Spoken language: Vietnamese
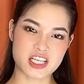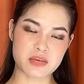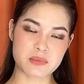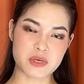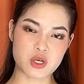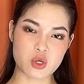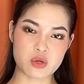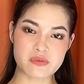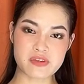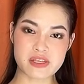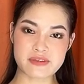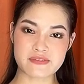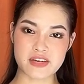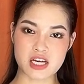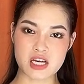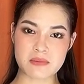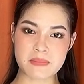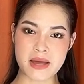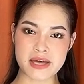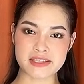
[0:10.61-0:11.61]
Chào mừng quý vị
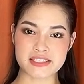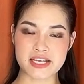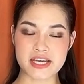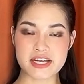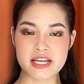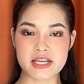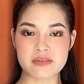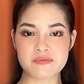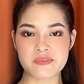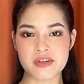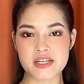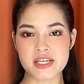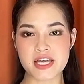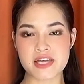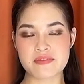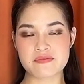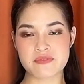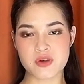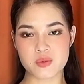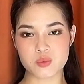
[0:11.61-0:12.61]
và các bạn đã đến với
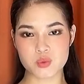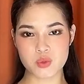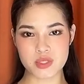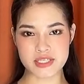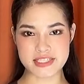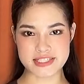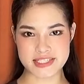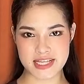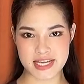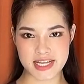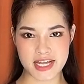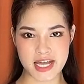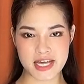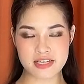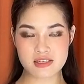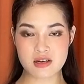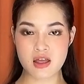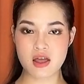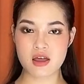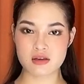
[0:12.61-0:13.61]
kênh Phong thủy Gia
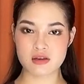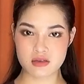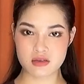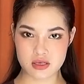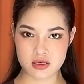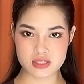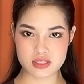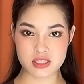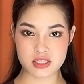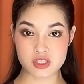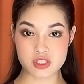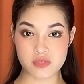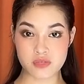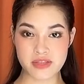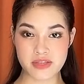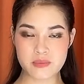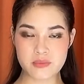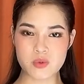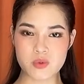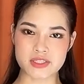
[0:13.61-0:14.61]
Cát, được sự
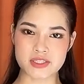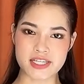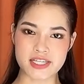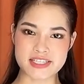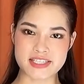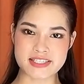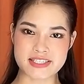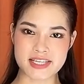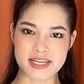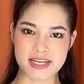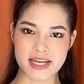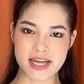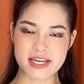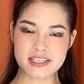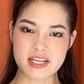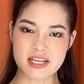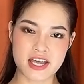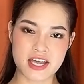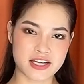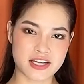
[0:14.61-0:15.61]
cho phép của thầy Gia
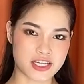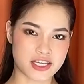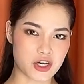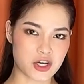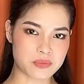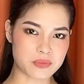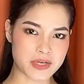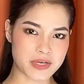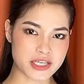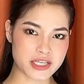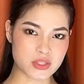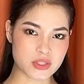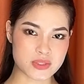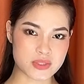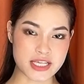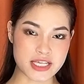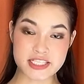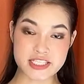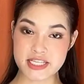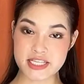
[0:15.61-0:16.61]
Cát. Ngày hôm nay
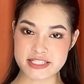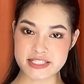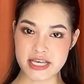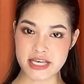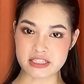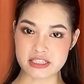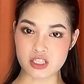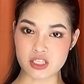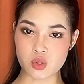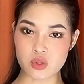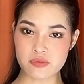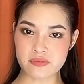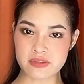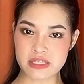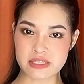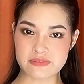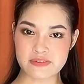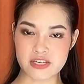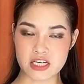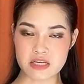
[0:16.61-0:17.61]
tôi sẽ chia sẻ tới quý
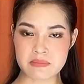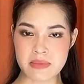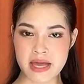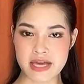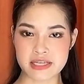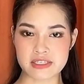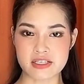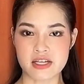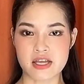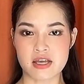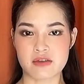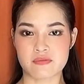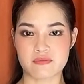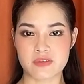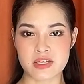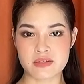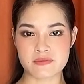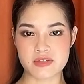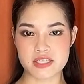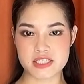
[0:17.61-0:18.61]
vị và các bạn
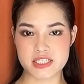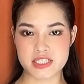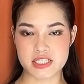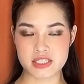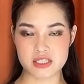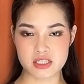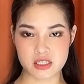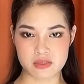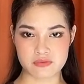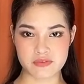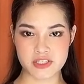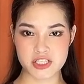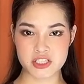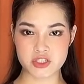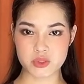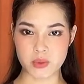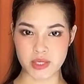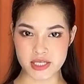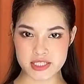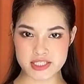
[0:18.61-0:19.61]
về vận trình tử
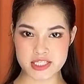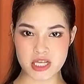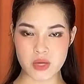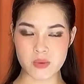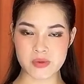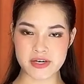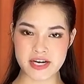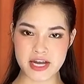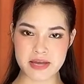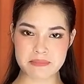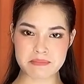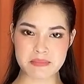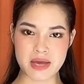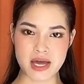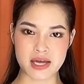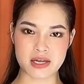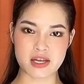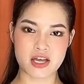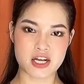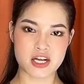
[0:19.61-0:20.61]
vi tuổi Ất Dậu Nam
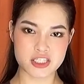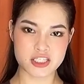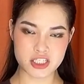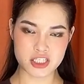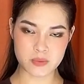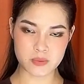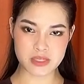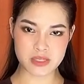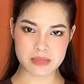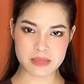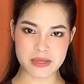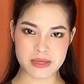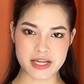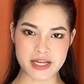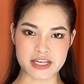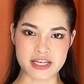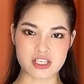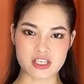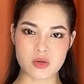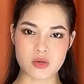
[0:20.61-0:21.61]
Mạng trong năm
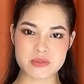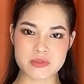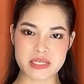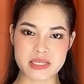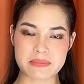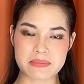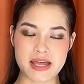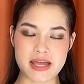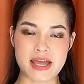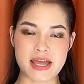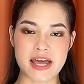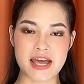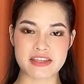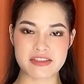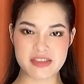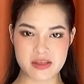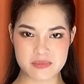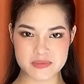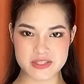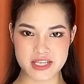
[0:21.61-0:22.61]

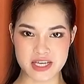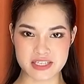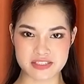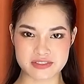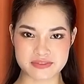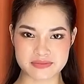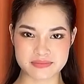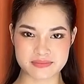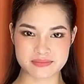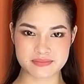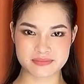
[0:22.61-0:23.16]
2022 nhâm dần.